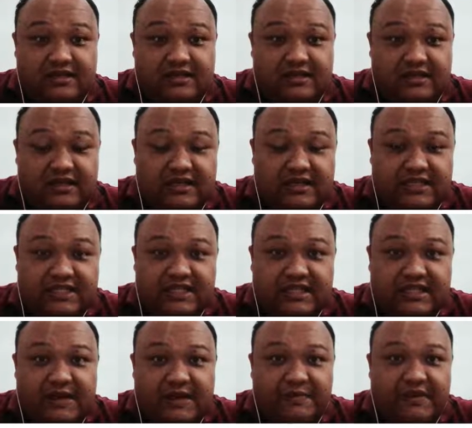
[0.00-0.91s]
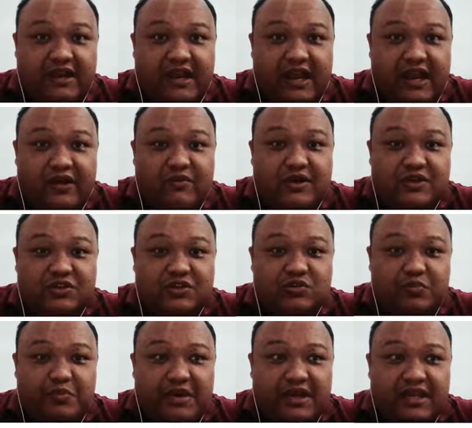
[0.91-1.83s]
Eh, setiap karyawan
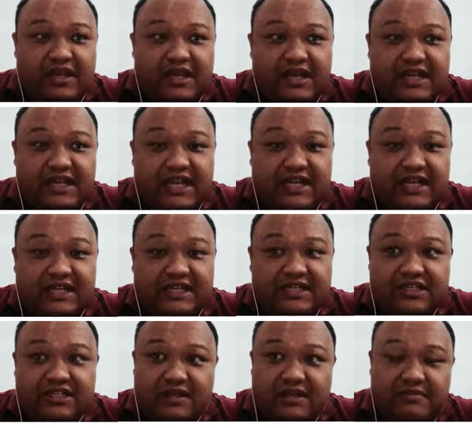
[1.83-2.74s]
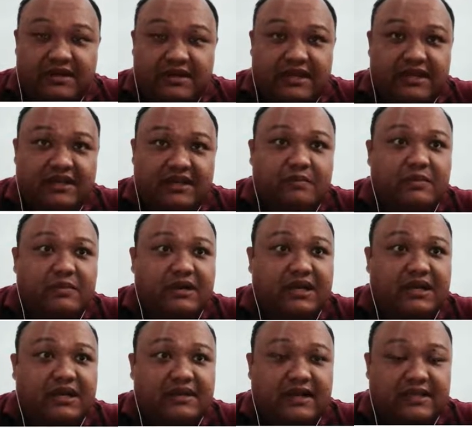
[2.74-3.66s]
supaya kinerja mereka
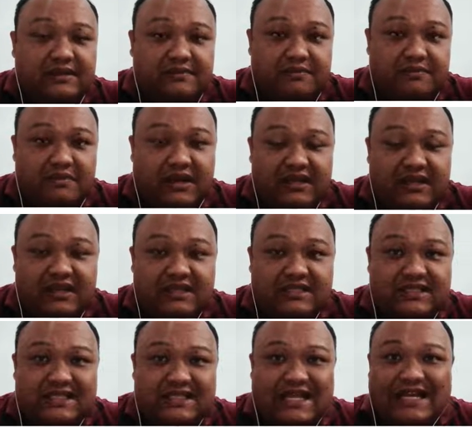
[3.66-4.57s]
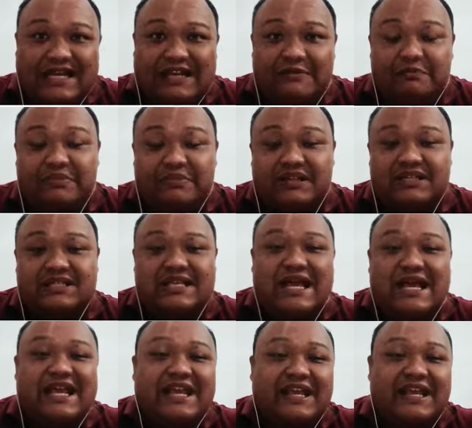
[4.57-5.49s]
meningkat, mereka saling
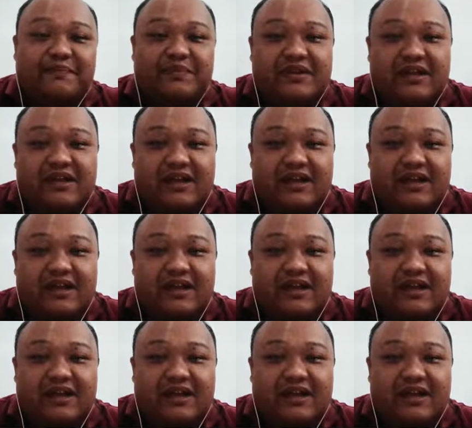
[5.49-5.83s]
bersaing.